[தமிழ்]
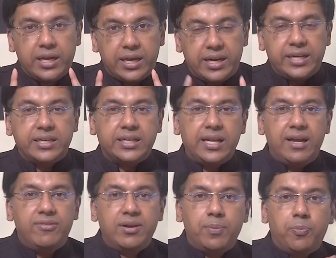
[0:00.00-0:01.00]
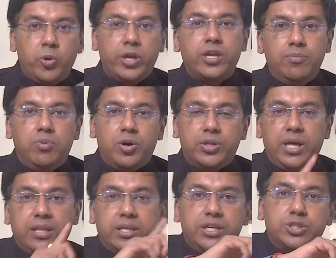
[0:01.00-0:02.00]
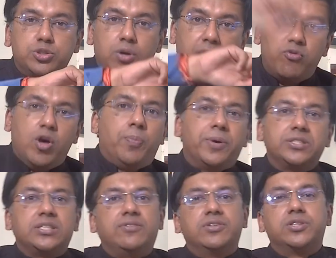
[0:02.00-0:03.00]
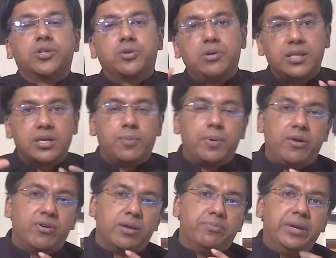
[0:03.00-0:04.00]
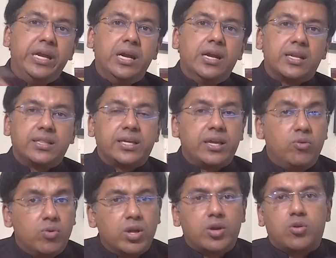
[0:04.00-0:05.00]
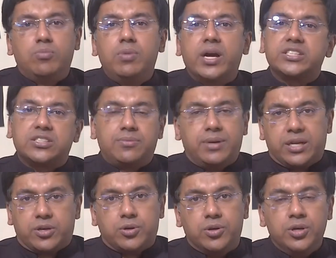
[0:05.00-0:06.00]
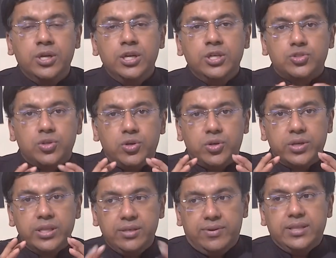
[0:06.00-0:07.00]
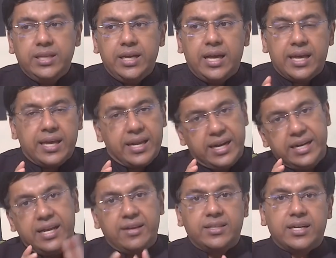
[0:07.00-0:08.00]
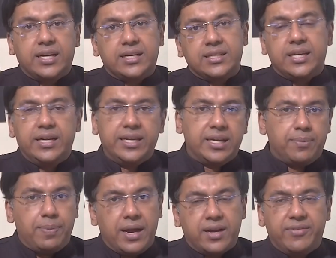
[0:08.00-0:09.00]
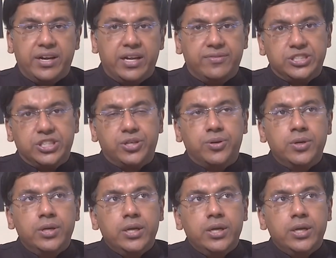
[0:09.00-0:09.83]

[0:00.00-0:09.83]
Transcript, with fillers: கரெக்டாக அவங்க பிடிக்கும் போது அந்த இஷ்யூ அவ்வளோ பெருசாக வந்திருக்கும் அதுக்கப்புறம் அவங்கள மீளுறதுக்கே உங்களுக்கு ரொம்ப கஷ்டமாக இருக்கும் ஸோ இது வந்து ரெண்டாவது கட்டத்தில் நீங்கள் பார்க்க வேண்டிய விஷயம்